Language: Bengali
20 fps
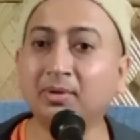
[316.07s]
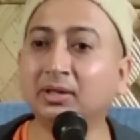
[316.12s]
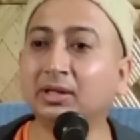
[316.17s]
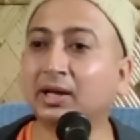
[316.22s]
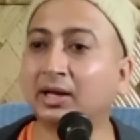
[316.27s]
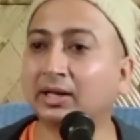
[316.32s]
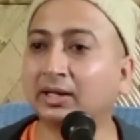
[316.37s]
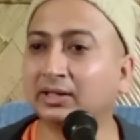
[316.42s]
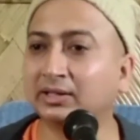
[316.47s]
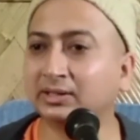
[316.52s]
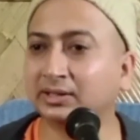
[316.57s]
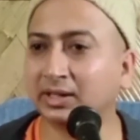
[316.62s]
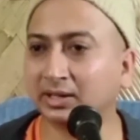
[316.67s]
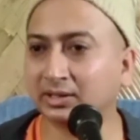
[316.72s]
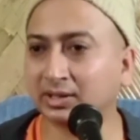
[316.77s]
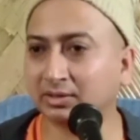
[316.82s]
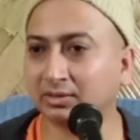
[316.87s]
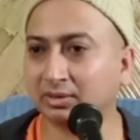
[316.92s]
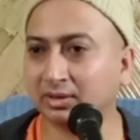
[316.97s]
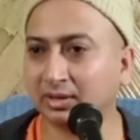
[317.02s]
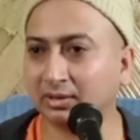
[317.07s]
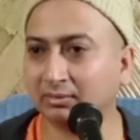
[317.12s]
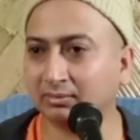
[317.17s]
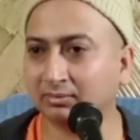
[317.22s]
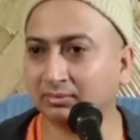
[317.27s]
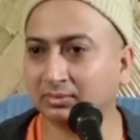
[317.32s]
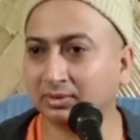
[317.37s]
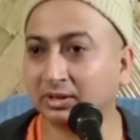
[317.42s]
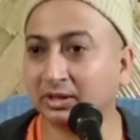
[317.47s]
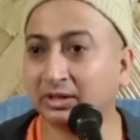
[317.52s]
আমি আপনাদের কালকে জিজ্ঞাসা
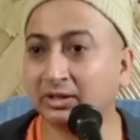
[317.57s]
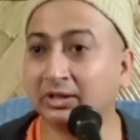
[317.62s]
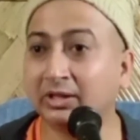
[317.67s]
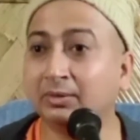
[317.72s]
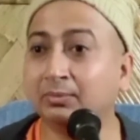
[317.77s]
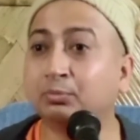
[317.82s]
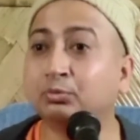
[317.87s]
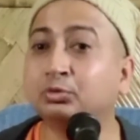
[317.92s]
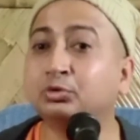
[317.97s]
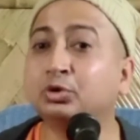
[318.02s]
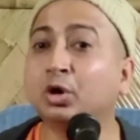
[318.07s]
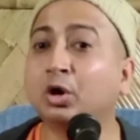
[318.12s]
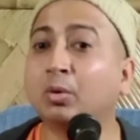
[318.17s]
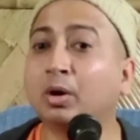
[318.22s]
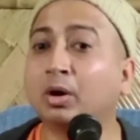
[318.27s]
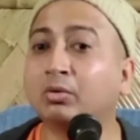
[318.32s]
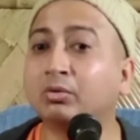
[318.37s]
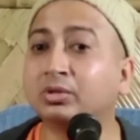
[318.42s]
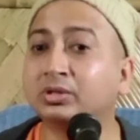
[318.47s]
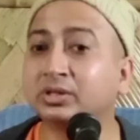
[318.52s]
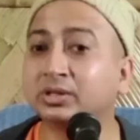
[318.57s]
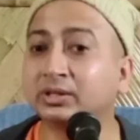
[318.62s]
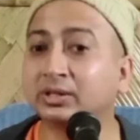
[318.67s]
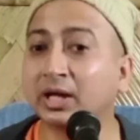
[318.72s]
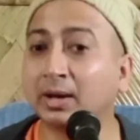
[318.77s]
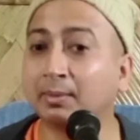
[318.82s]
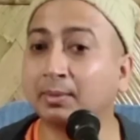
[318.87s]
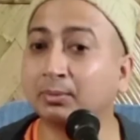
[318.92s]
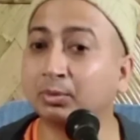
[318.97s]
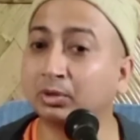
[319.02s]
করলাম কি পুজো হওয়া
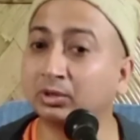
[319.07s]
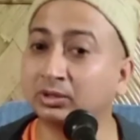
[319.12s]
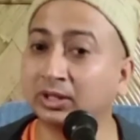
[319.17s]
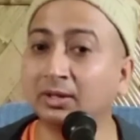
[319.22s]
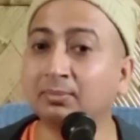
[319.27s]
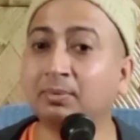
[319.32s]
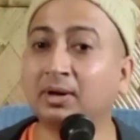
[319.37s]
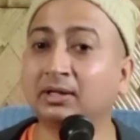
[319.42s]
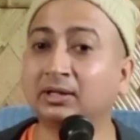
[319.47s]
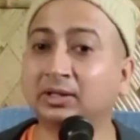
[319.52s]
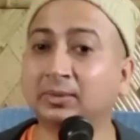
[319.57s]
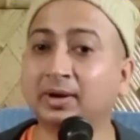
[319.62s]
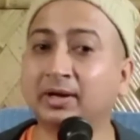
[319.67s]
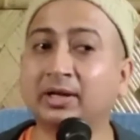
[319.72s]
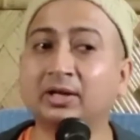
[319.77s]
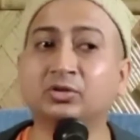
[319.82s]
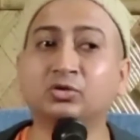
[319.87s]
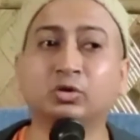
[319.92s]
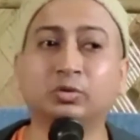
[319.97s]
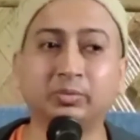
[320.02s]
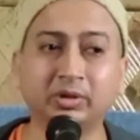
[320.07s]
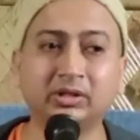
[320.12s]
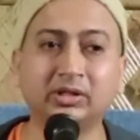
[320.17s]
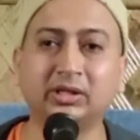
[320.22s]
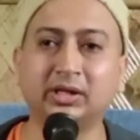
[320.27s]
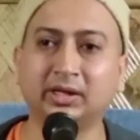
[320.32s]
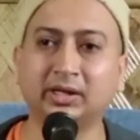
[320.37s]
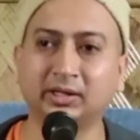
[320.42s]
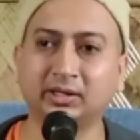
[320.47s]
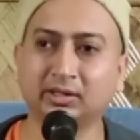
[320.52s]
উচিত আমি বলতেই পারতাম একটা
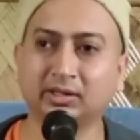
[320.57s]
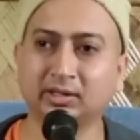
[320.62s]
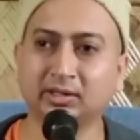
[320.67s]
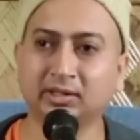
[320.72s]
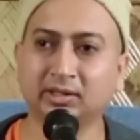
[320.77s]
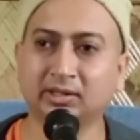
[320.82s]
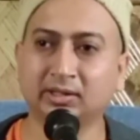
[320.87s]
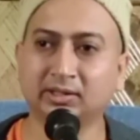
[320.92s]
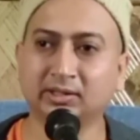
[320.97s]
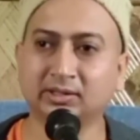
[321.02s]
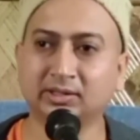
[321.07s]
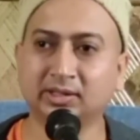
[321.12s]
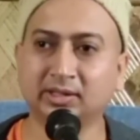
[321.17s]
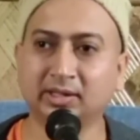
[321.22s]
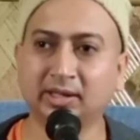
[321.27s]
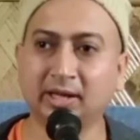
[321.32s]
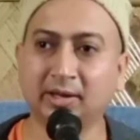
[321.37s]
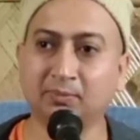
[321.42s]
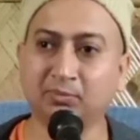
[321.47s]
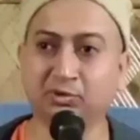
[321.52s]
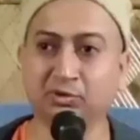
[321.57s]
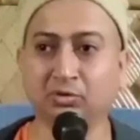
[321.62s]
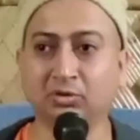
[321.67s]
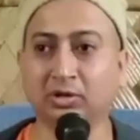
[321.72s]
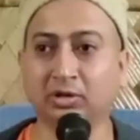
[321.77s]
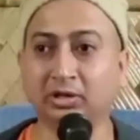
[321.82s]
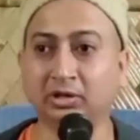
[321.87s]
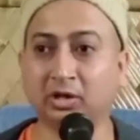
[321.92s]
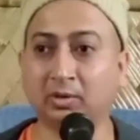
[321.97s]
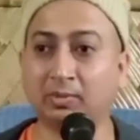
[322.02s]
ছবি দিয়ে যে এই
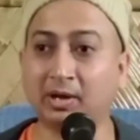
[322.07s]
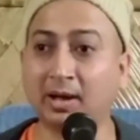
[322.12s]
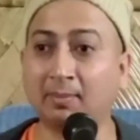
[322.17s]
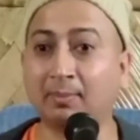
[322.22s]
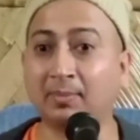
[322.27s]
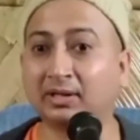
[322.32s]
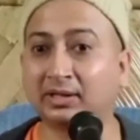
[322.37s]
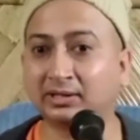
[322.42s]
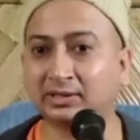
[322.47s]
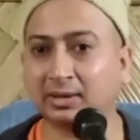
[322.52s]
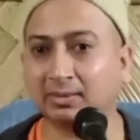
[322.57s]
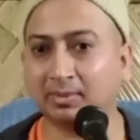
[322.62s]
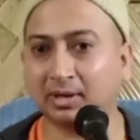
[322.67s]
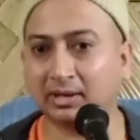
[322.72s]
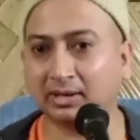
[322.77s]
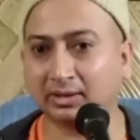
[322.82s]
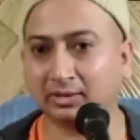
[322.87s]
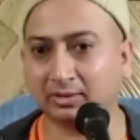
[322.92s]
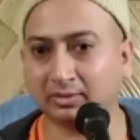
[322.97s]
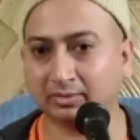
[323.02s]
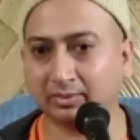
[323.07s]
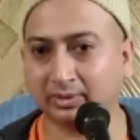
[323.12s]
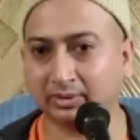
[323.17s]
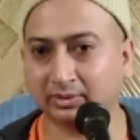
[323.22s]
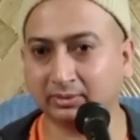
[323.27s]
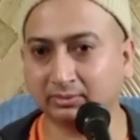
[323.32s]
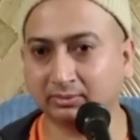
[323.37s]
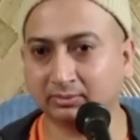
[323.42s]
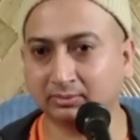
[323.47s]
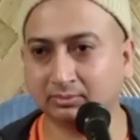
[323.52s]
পুজোগুলো কিন্তু হবে আপনাদের সামলাতে
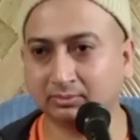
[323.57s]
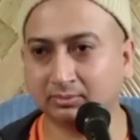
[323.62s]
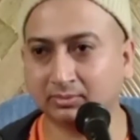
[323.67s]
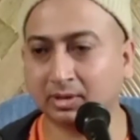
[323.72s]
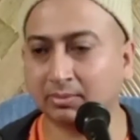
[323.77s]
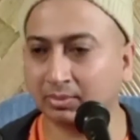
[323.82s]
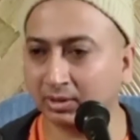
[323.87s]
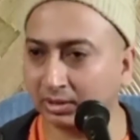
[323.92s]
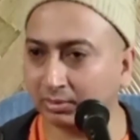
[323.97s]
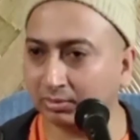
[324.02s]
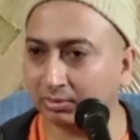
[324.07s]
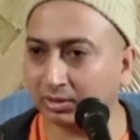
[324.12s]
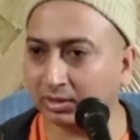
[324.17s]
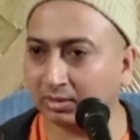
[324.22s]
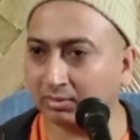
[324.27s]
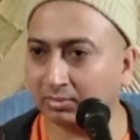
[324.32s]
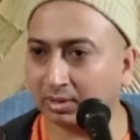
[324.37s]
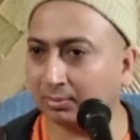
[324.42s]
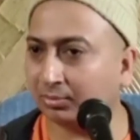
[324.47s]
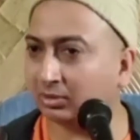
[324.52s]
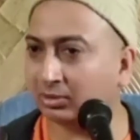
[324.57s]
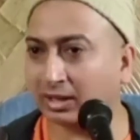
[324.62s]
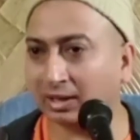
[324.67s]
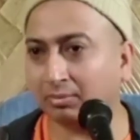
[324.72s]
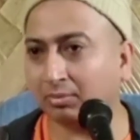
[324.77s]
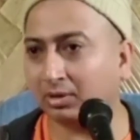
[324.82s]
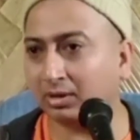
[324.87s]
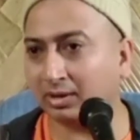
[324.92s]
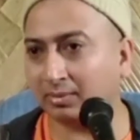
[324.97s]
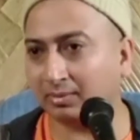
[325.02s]
হবে আমি কি বললাম
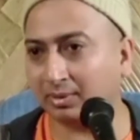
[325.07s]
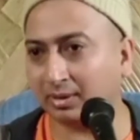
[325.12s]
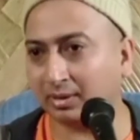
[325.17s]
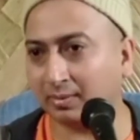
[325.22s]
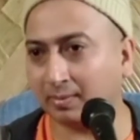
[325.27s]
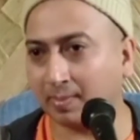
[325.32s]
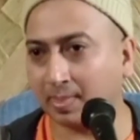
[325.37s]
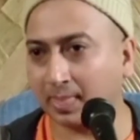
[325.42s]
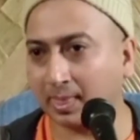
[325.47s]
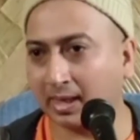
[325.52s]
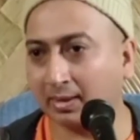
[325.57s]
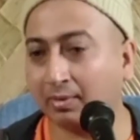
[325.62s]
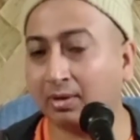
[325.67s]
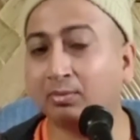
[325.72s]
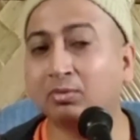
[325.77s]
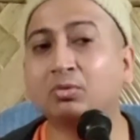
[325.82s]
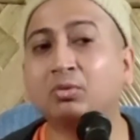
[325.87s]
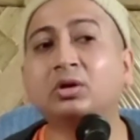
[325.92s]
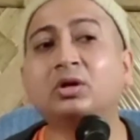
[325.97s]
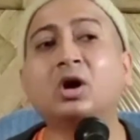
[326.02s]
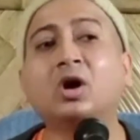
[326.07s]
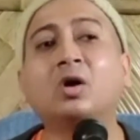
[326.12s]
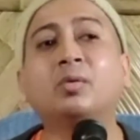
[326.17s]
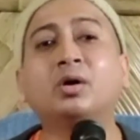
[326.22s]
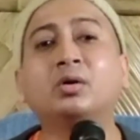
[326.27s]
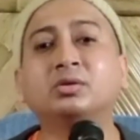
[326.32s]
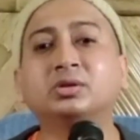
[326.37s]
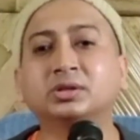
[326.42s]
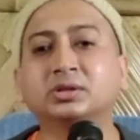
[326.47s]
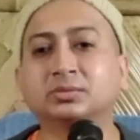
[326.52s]
আমি তো তা বললাম না বললাম
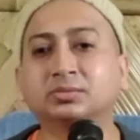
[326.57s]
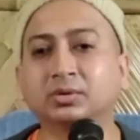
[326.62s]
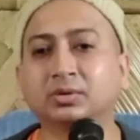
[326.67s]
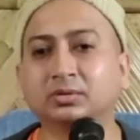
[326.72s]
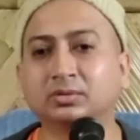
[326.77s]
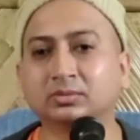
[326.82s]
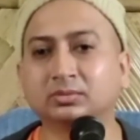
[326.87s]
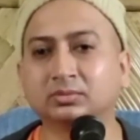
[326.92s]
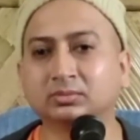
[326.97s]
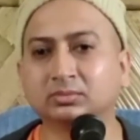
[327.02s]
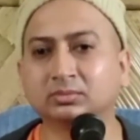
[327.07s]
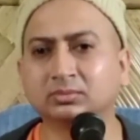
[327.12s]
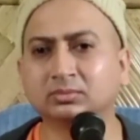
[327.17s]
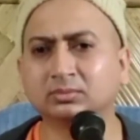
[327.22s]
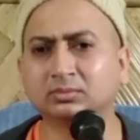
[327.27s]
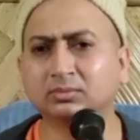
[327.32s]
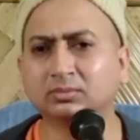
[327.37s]
কোনটা হওয়া উচিত বলুন